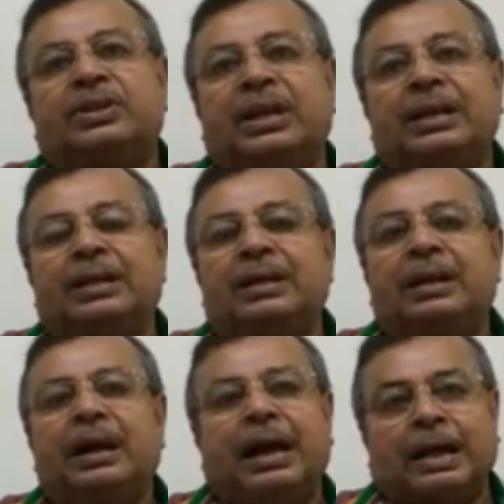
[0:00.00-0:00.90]
যে
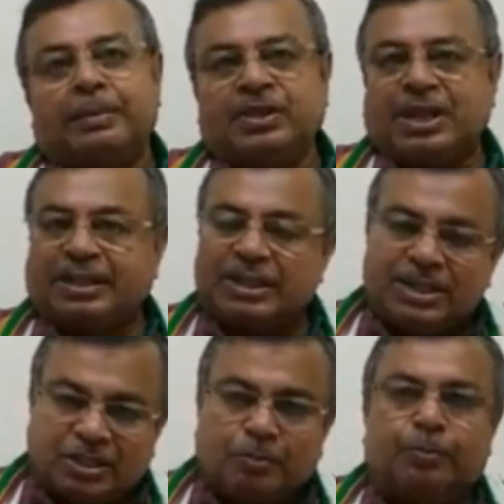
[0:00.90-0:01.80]
আগামী সাতই
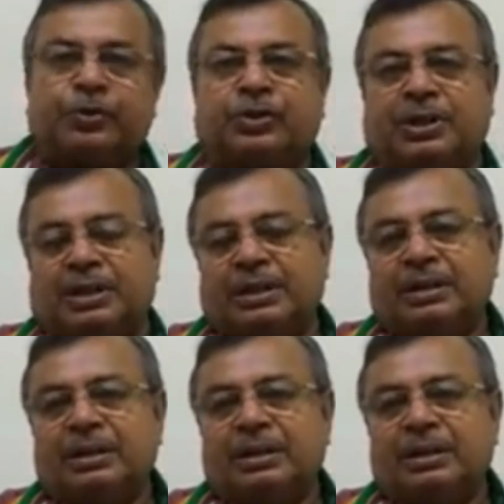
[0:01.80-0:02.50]
ডিসেম্বর থেকে